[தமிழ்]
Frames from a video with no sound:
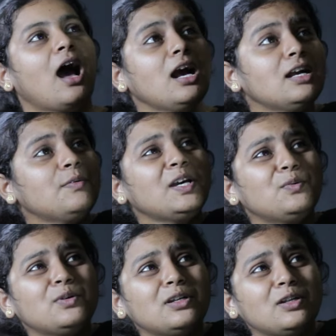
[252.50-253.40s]
அங்கே வர
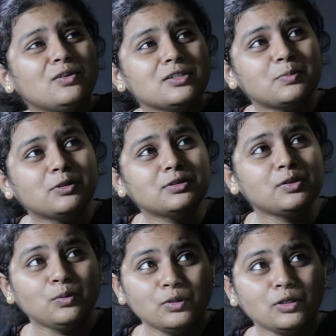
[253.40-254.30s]
ஊழல் ஒழிஞ்சு போச்சு
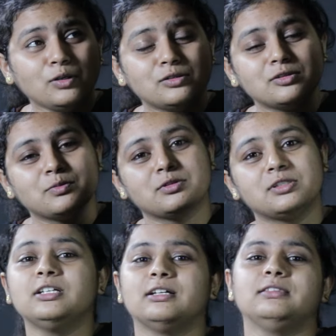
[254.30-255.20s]
ஊழல் ஒழிஞ்சு
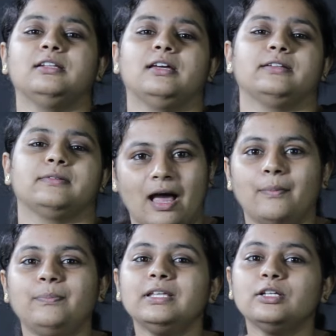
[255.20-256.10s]
போச்சுன்னு கத்தினார்
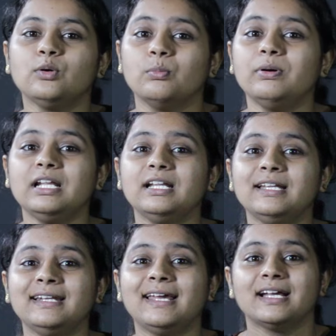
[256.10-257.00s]
அப்போ அந்த கும்பலில்
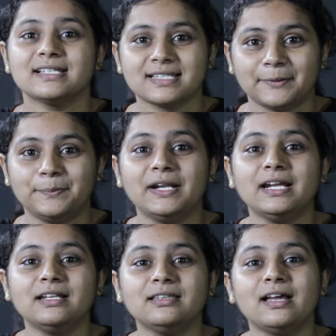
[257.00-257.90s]
நின்று எங்கள் ஸ்கிரிப்ட்
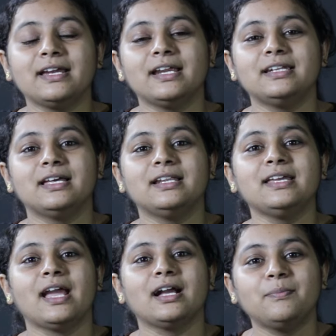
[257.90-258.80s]
ரைட்டர் தான் கேட்டார்
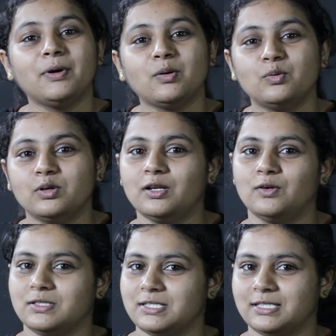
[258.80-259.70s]
எங்கப்பா
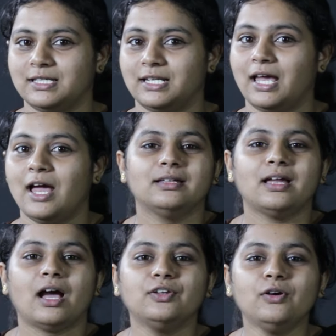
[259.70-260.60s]
ஊழல் ஒழிஞ்சதுன்னு
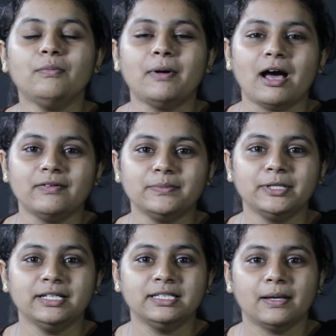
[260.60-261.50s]
ஐயோ பாவம்
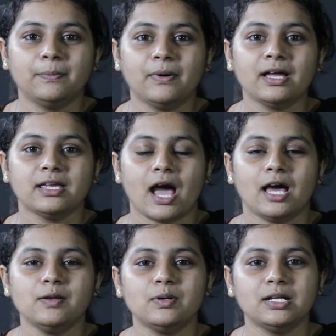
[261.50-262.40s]
பண்ணிட்டியப்பா
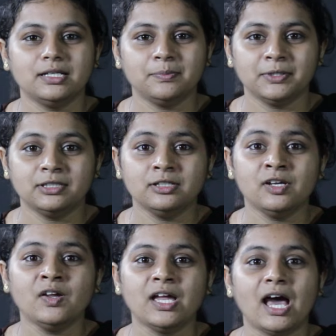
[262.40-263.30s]
யார் பொண்டாட்டி
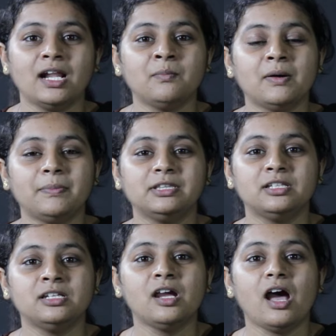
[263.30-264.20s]
பத்தினியோ யார் அம்மா
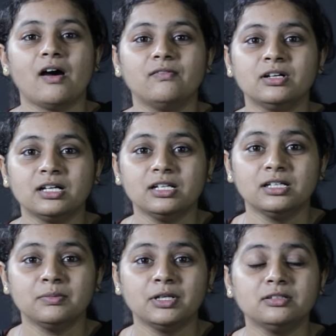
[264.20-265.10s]
பத்தினியோ
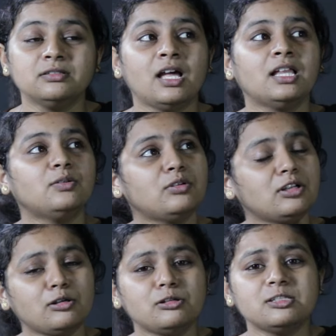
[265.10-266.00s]
அவங்களுக்கு மட்டும்தான் அந்த
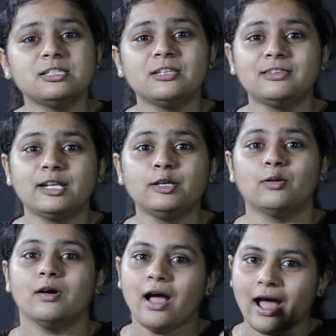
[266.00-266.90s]
ஊழல் ஒழிஞ்சது
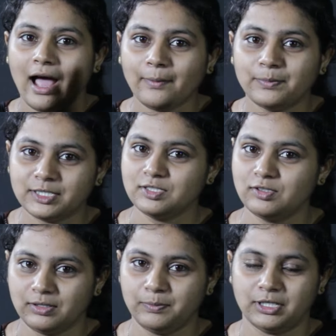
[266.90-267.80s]
தெரியும் அப்படின்னு
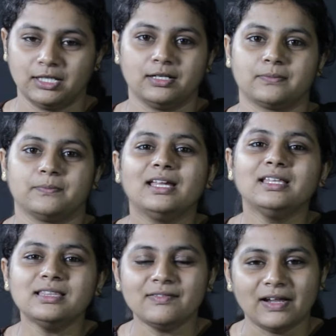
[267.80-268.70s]
சொல்லிப்பட்டார்
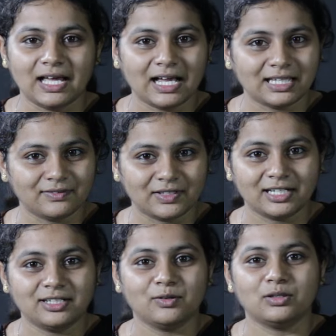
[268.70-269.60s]
இந்த
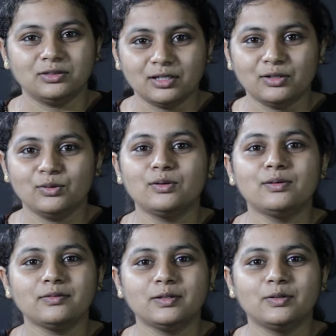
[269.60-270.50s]
விலகாந்தவங்கிட்ட ஒத்த
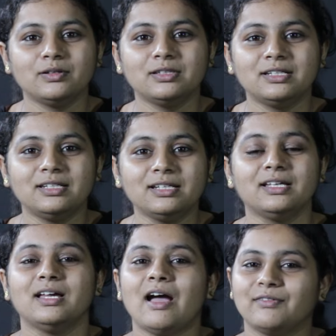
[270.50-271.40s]
நூறுரூவாவை கொடுத்துட்டு
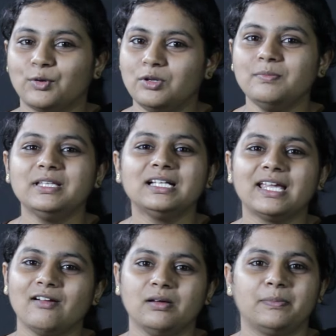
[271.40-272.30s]
குடும்பத்தை
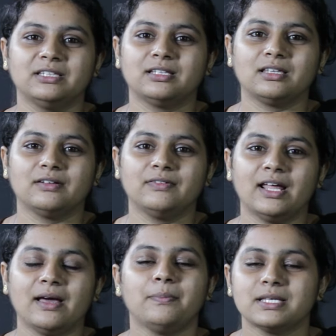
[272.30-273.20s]
கேவலப்படுத்துறதை
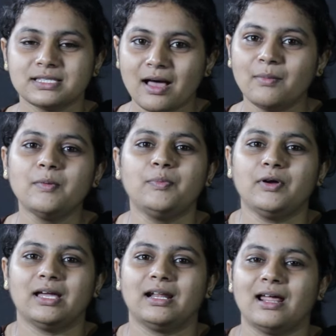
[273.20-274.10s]
விட பேசாமல்
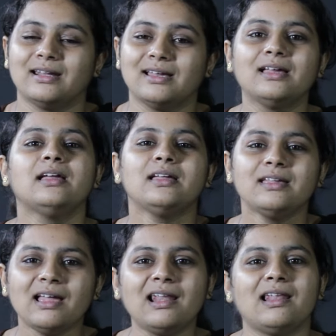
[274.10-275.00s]
போயிடலான்னு
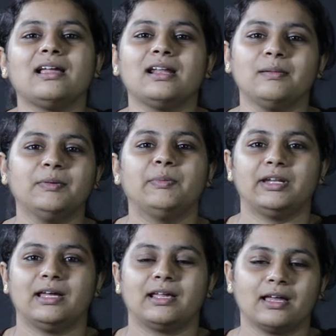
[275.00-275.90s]
எல்லாம் கிளம்பி
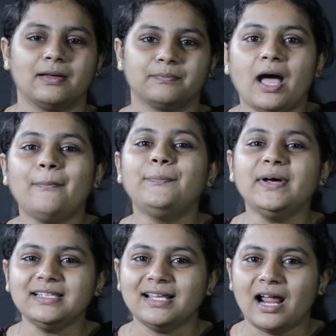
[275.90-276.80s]
போயிட்டாங்க அப்போ
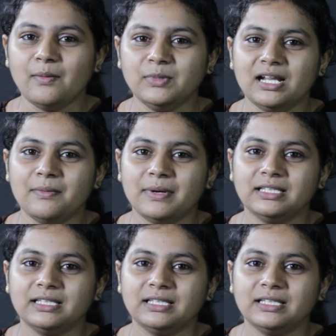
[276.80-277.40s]
அந்த ராம்லீலா